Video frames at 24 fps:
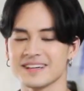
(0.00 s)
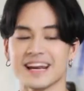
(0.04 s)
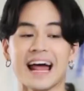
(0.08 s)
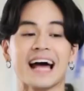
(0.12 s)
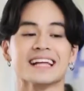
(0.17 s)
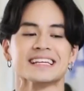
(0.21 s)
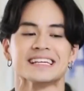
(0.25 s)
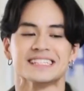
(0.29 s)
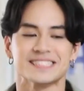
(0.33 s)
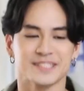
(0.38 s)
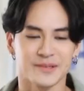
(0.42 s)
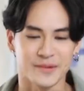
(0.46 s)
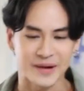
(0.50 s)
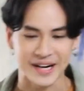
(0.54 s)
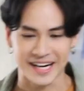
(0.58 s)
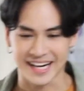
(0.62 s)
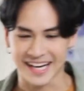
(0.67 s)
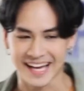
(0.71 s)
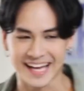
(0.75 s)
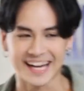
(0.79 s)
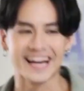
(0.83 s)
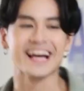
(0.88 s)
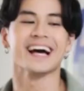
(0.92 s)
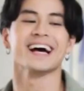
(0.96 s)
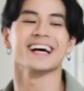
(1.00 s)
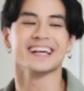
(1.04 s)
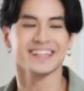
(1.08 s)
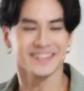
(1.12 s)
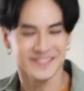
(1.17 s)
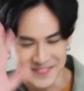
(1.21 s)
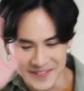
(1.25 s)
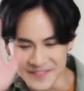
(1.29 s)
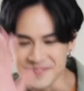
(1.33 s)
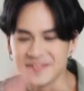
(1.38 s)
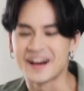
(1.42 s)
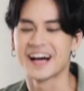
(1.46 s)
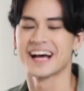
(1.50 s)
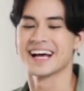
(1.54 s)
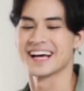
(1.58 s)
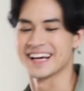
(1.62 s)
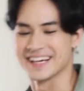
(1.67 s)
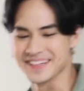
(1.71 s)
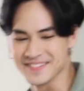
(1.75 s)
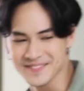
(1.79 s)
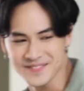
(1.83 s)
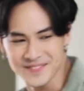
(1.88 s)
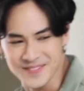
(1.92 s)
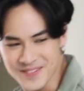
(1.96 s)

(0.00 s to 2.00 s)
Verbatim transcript: ลาตีสวัสดิ์แล้วกันนะฮะบ๊ายบายครับ